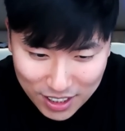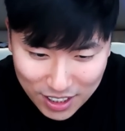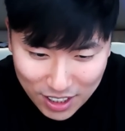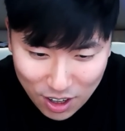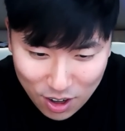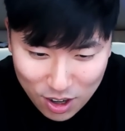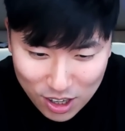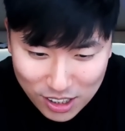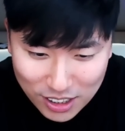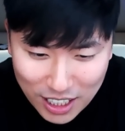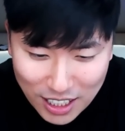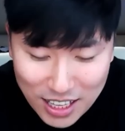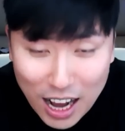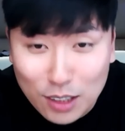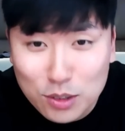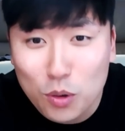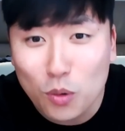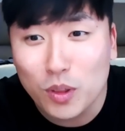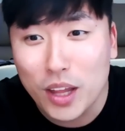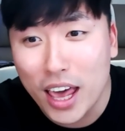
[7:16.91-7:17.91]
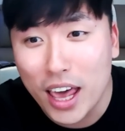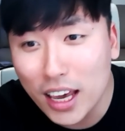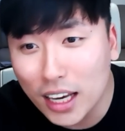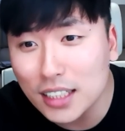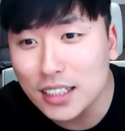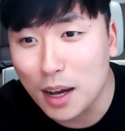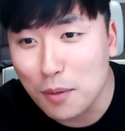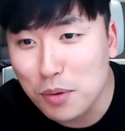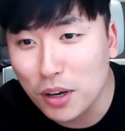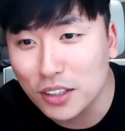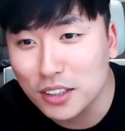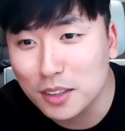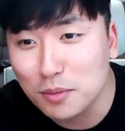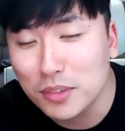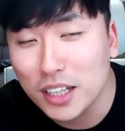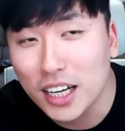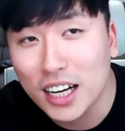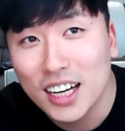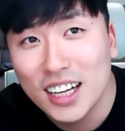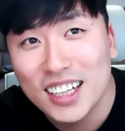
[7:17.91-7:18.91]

어, 일단 약속 4개 잡혀 있습니다.